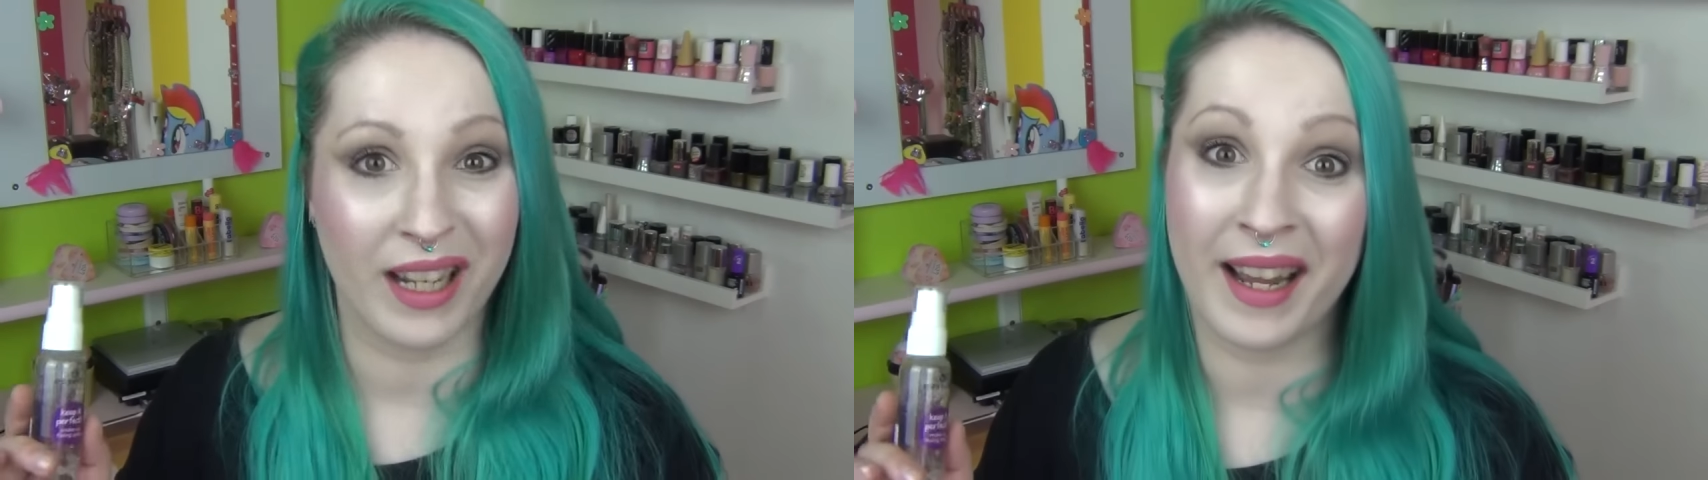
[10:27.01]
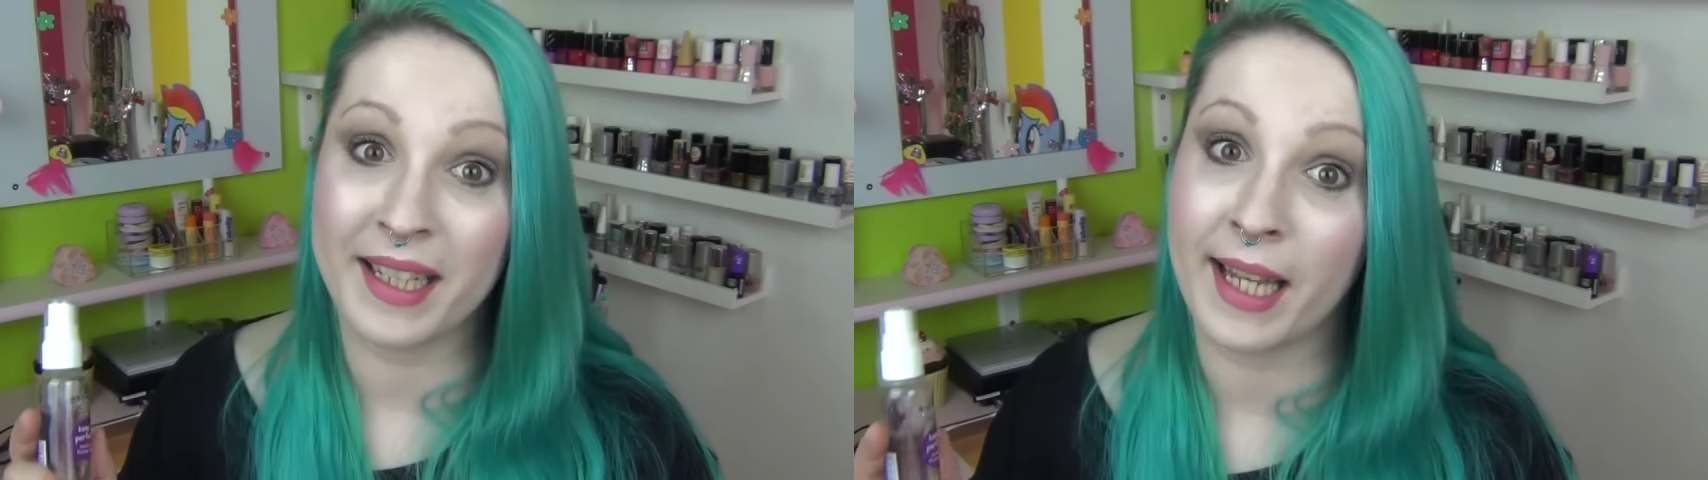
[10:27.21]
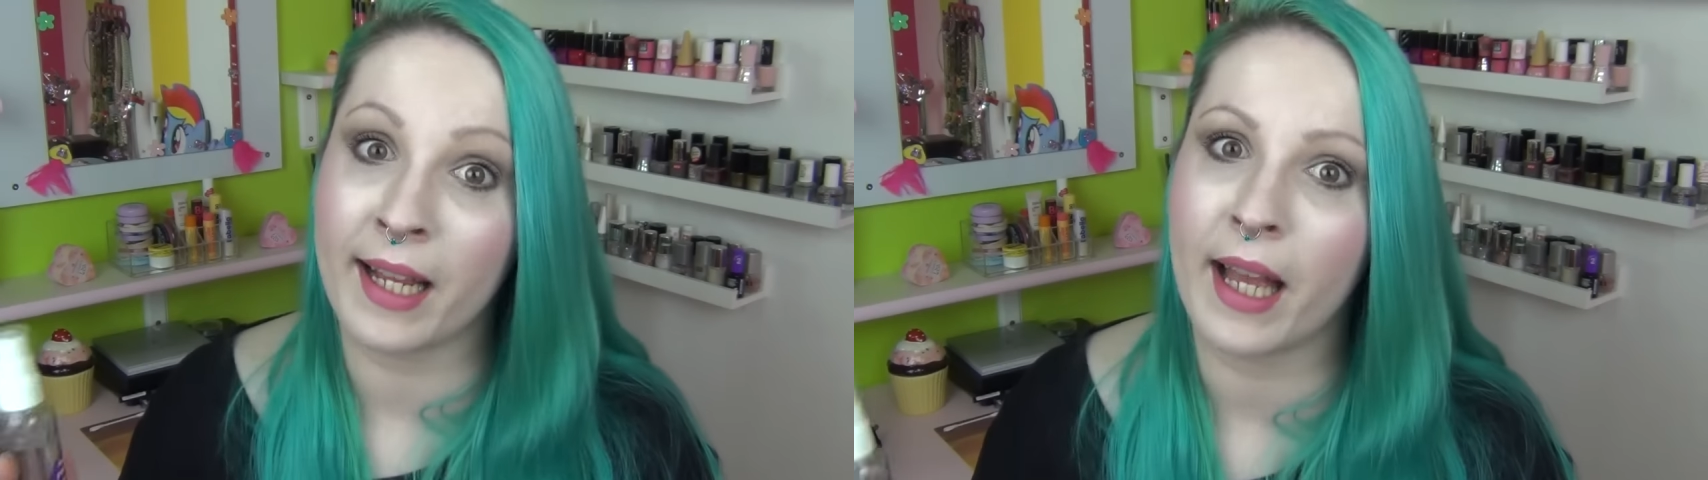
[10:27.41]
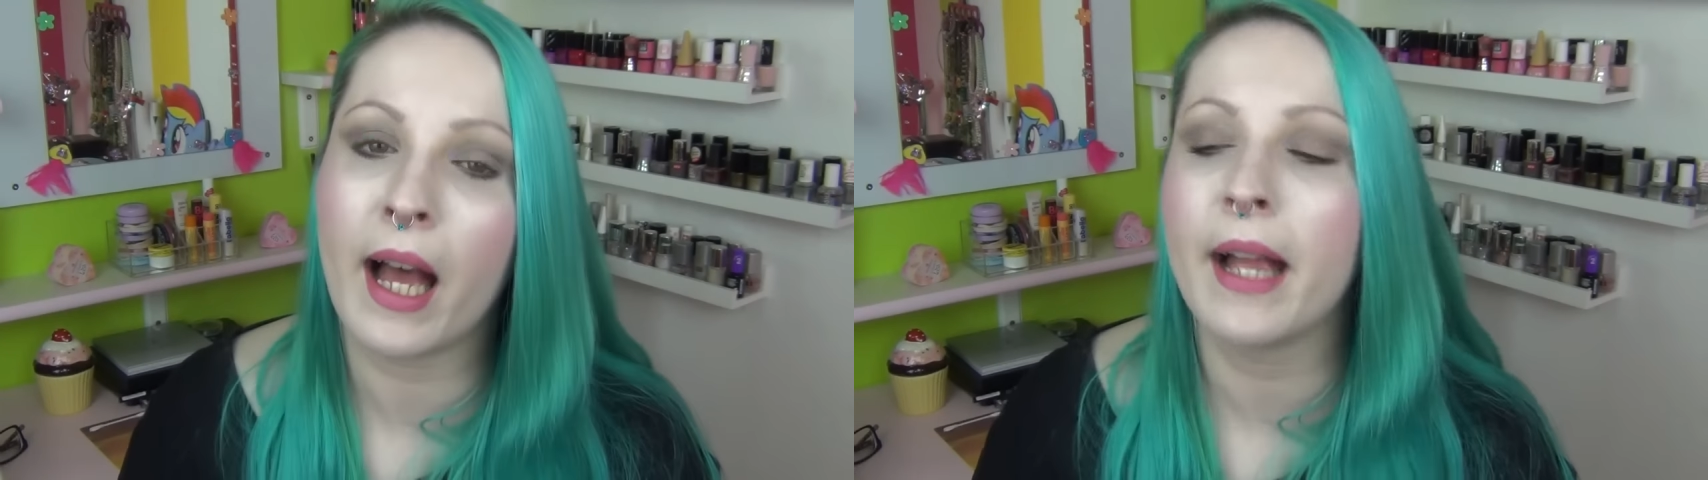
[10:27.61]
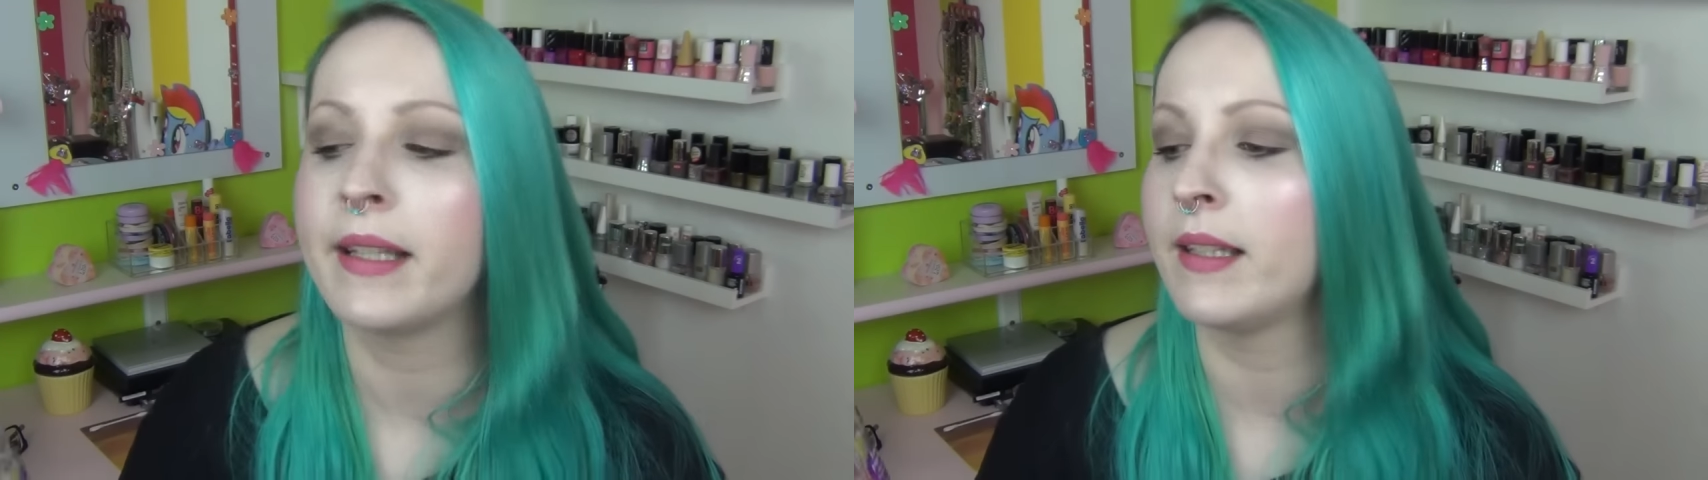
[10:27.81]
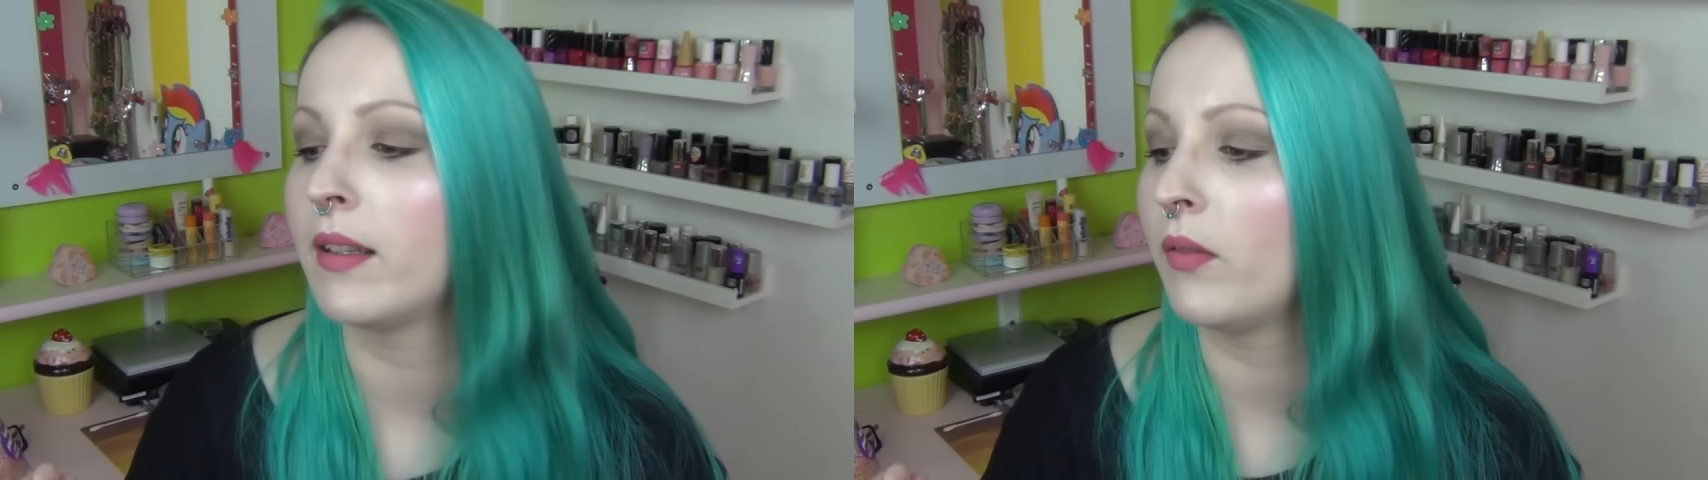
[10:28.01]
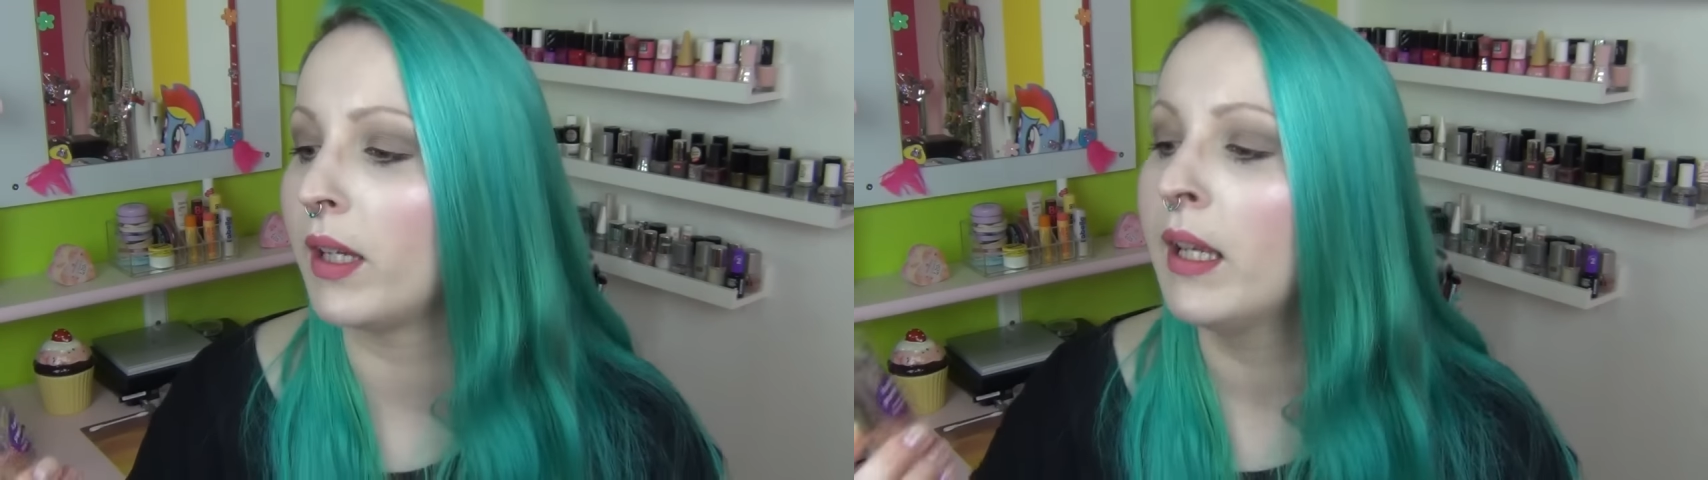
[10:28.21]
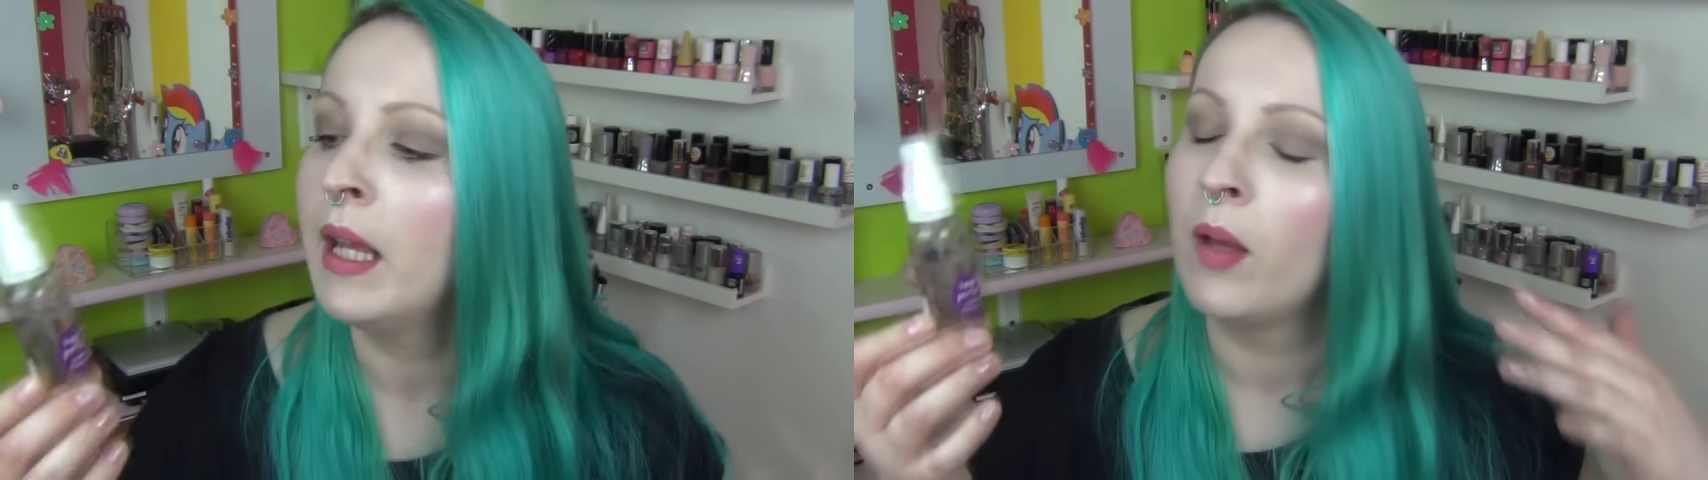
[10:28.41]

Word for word: gleich lang gehalten. Deswegen,